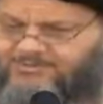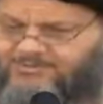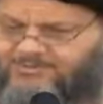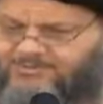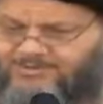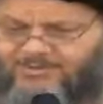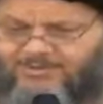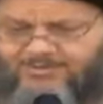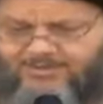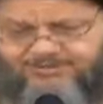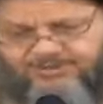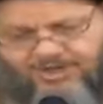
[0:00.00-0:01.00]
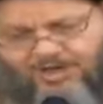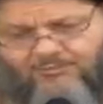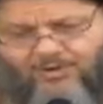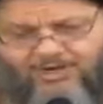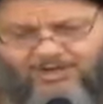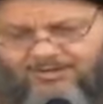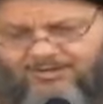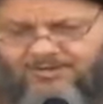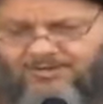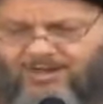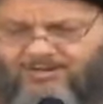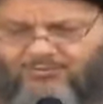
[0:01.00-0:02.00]
اللي هي الناشر أنوار
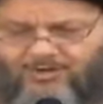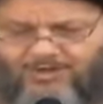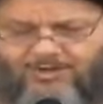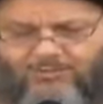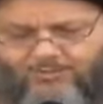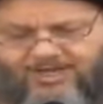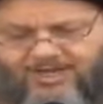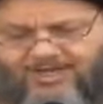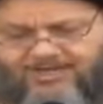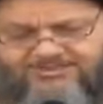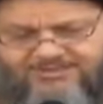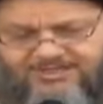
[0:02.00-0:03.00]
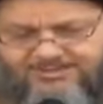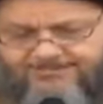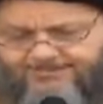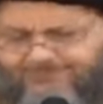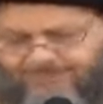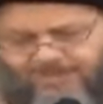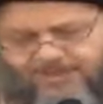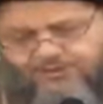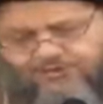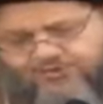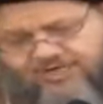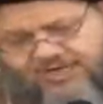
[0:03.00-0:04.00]
أنوار الهدى أعزائي
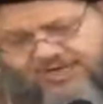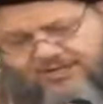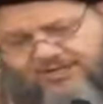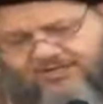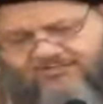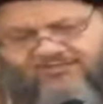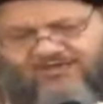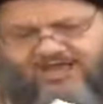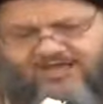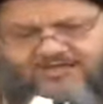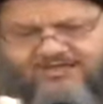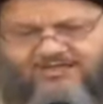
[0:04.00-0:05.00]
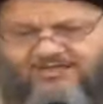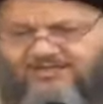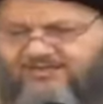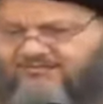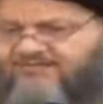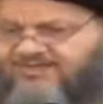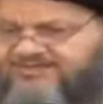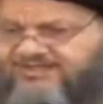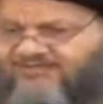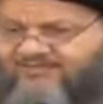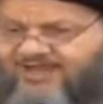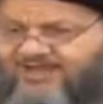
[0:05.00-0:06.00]
الجزء الثاني في
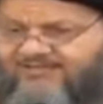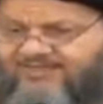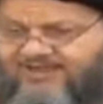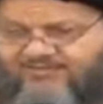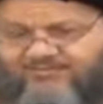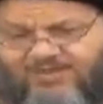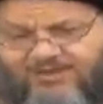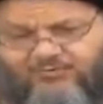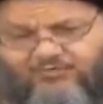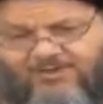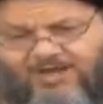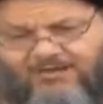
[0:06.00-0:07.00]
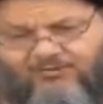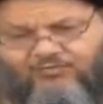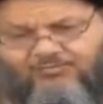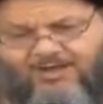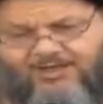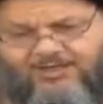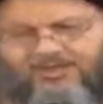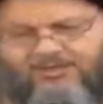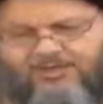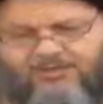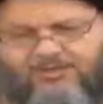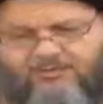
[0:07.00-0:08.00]
صفحة 388
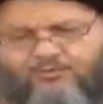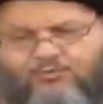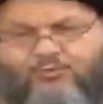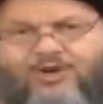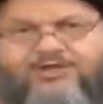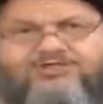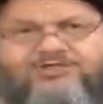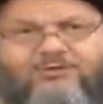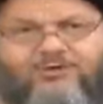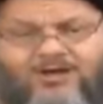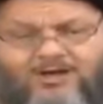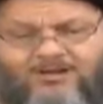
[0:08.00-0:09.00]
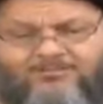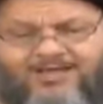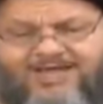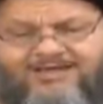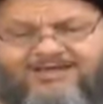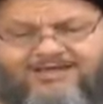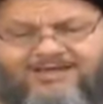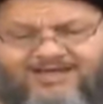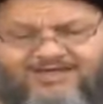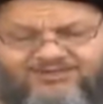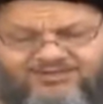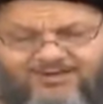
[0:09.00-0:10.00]
يقول والجواب أن
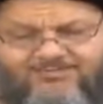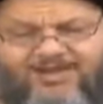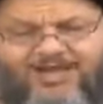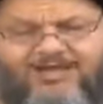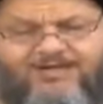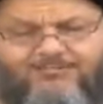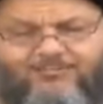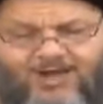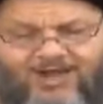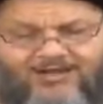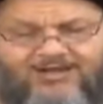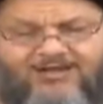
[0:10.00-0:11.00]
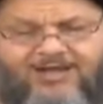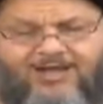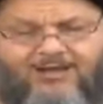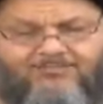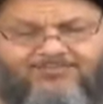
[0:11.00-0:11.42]
الجمع المحلى